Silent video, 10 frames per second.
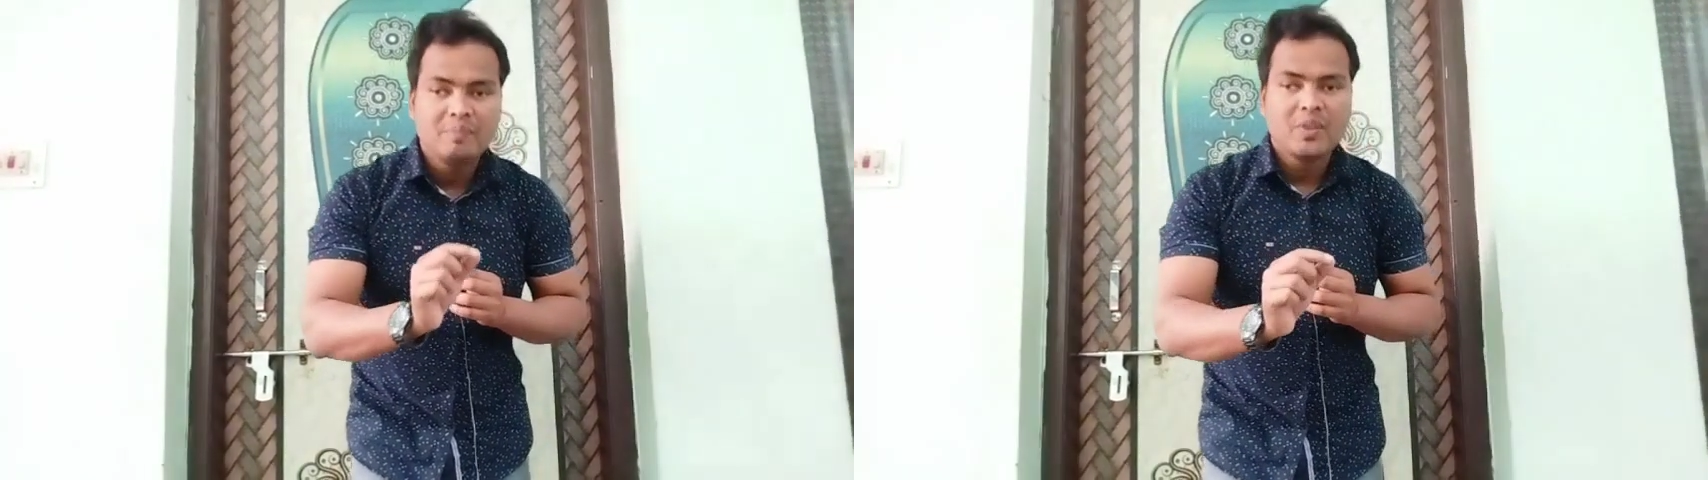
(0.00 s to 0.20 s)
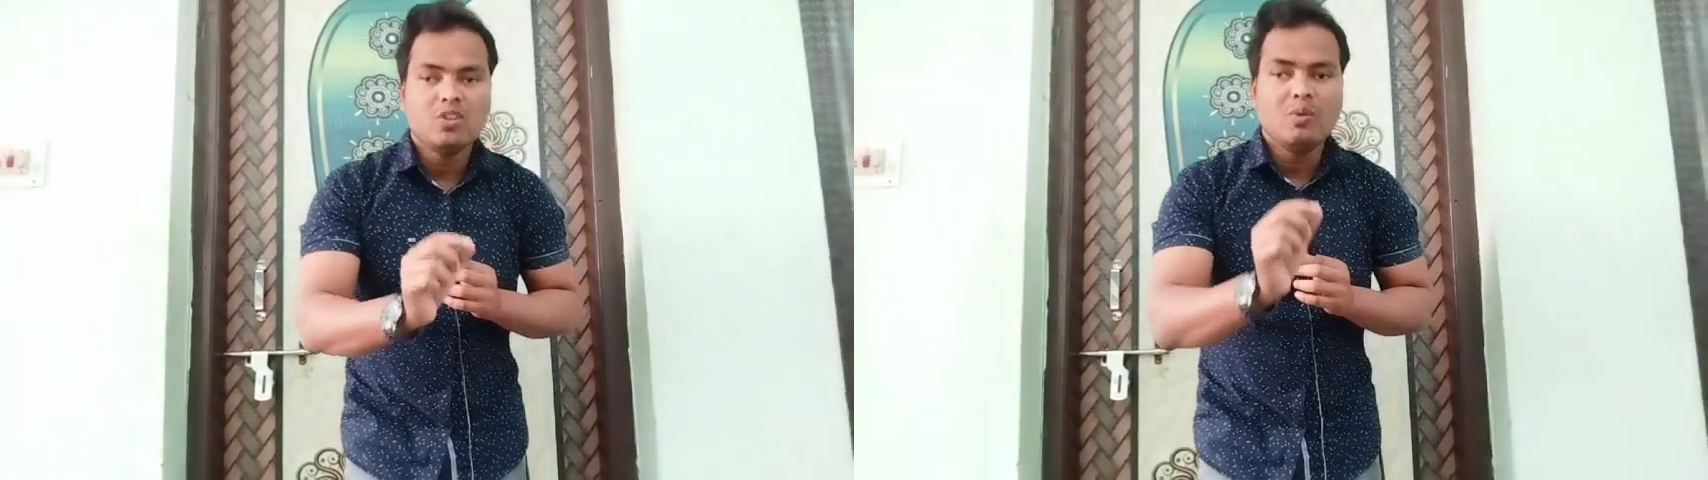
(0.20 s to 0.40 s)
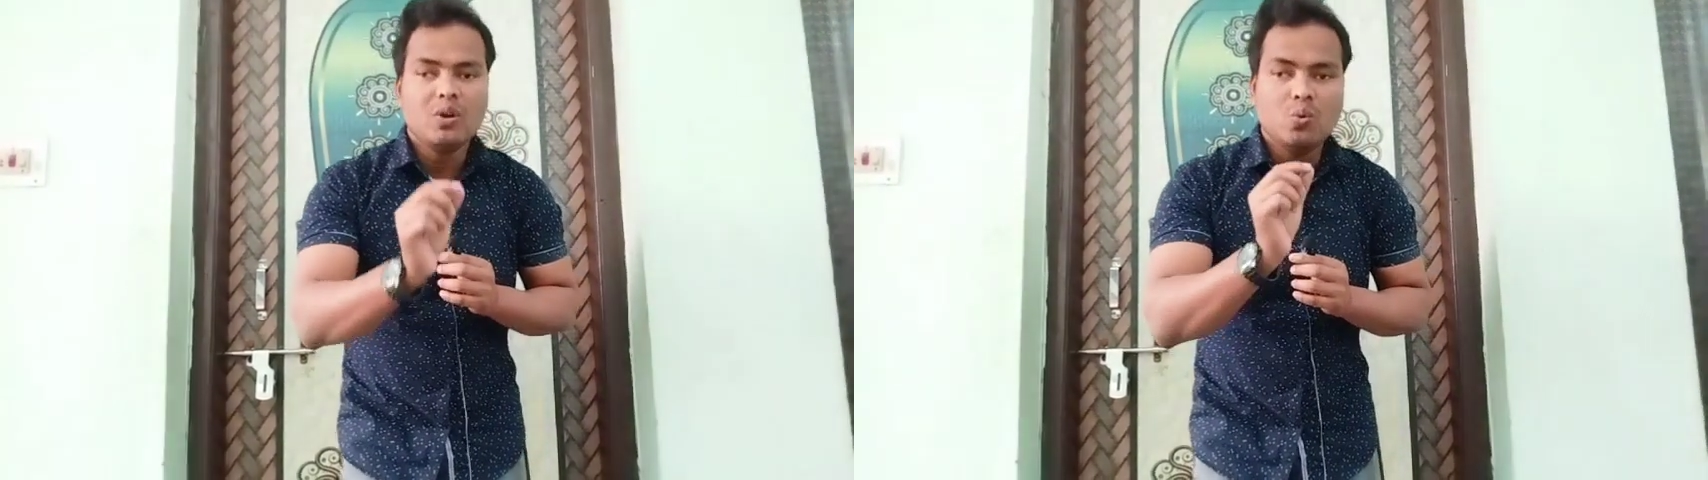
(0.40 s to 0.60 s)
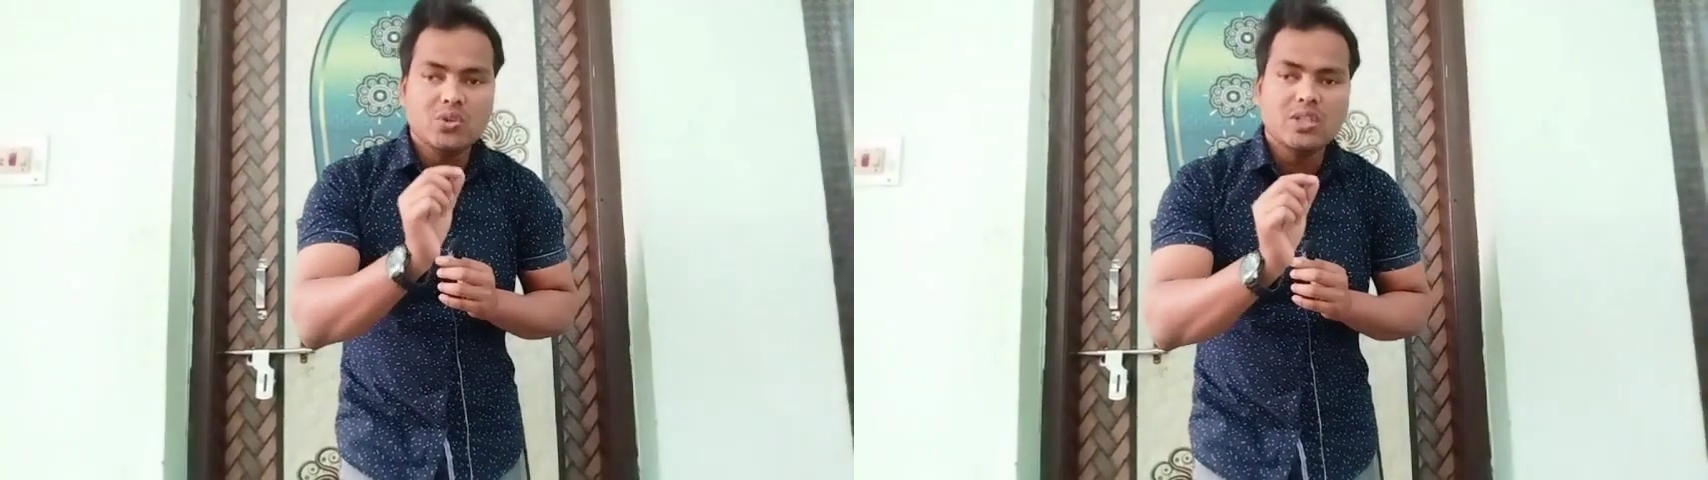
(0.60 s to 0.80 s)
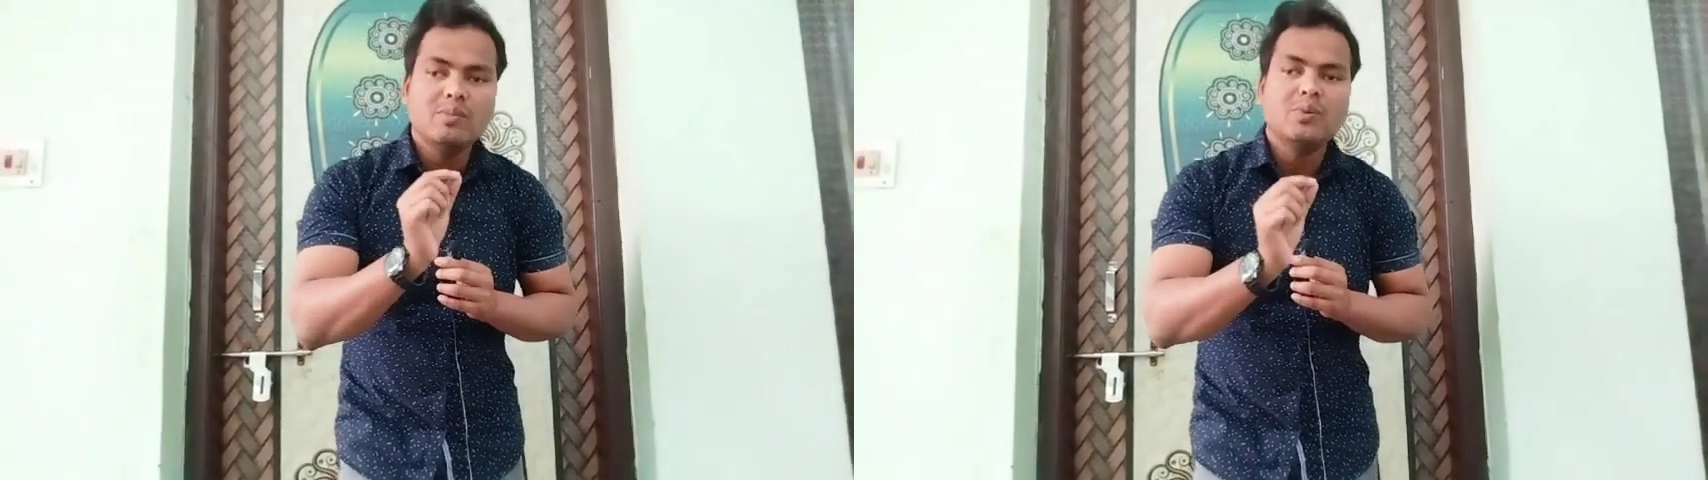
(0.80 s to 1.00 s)
तुम
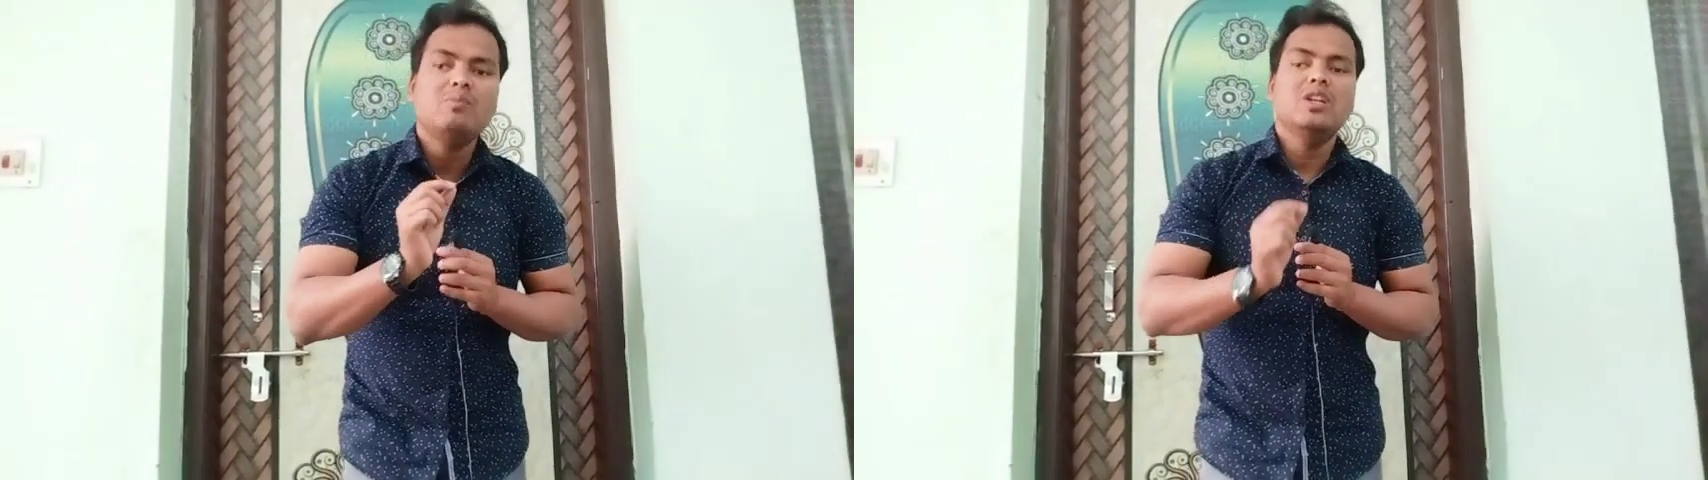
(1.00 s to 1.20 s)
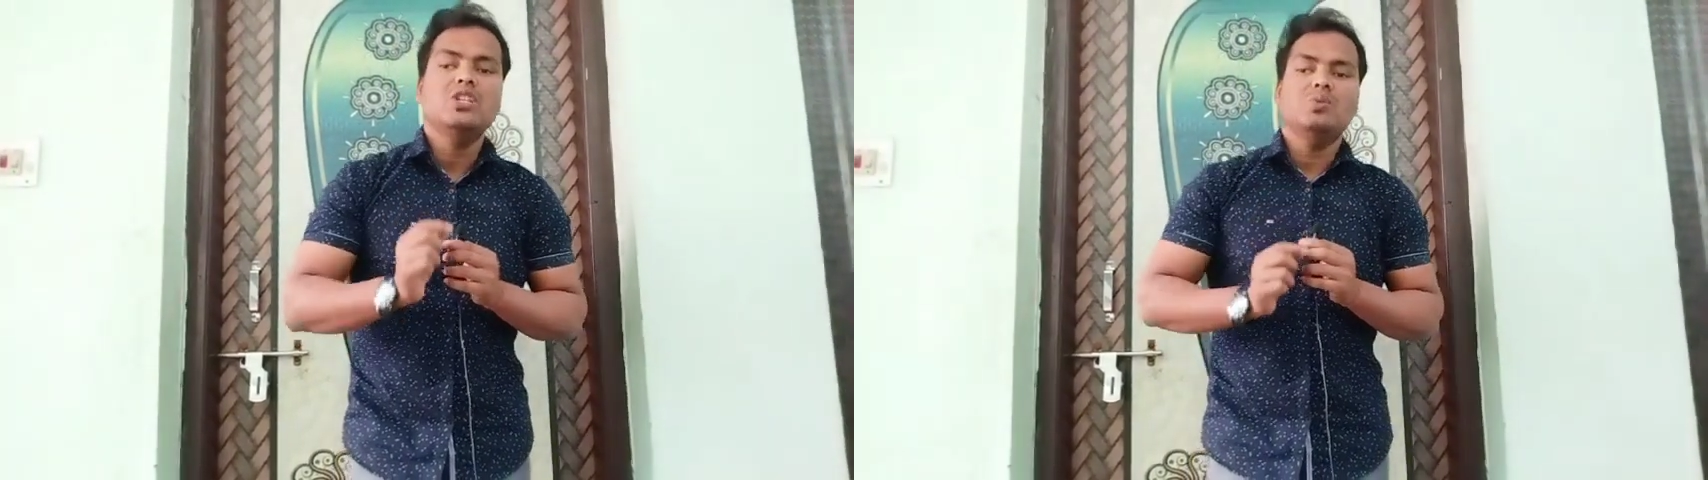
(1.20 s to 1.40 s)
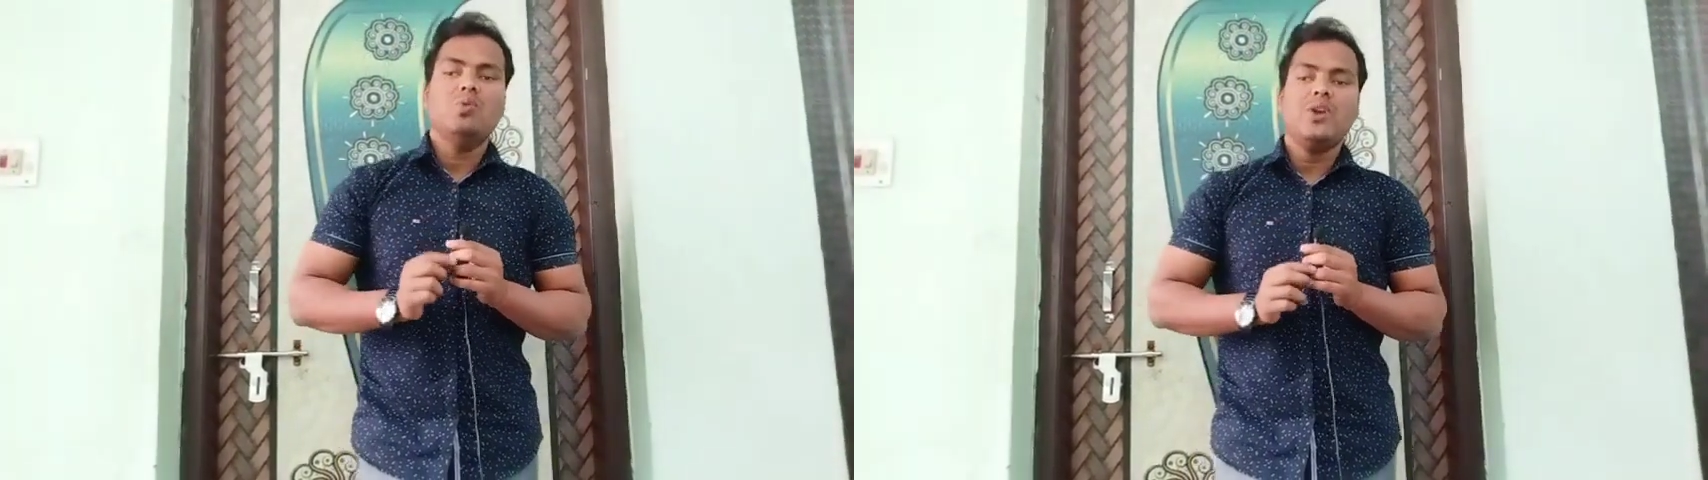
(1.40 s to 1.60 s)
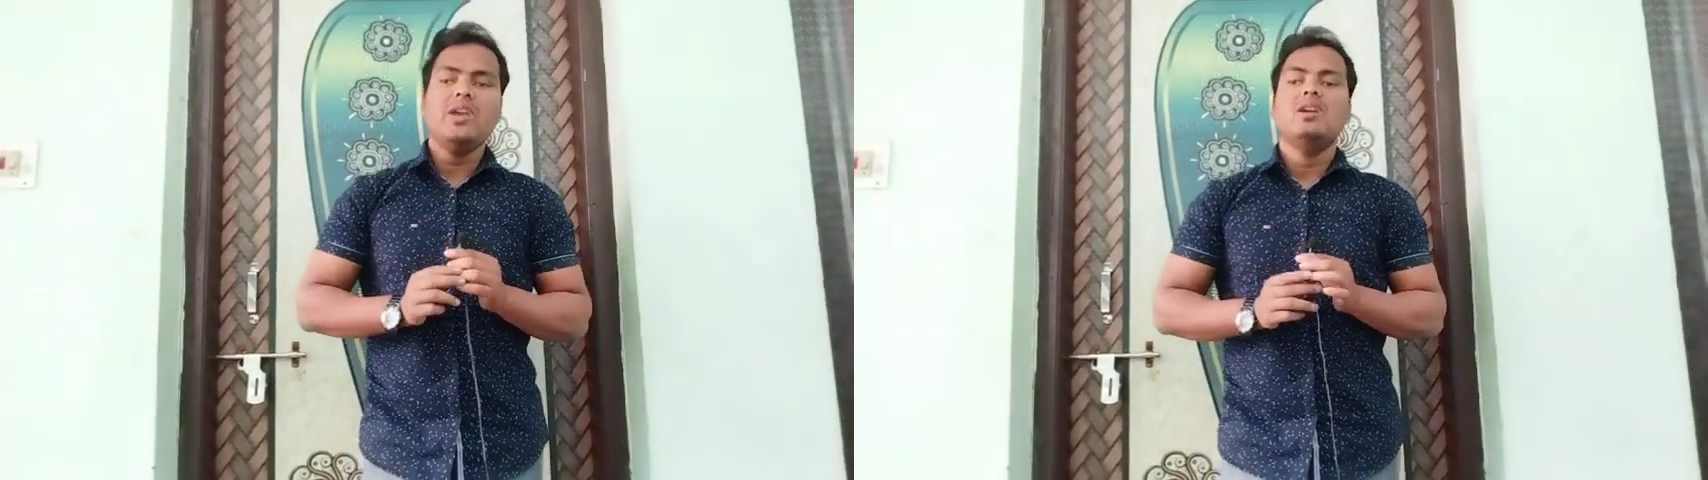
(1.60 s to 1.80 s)
क्वेश्चन पेपर मिल जाओ ओके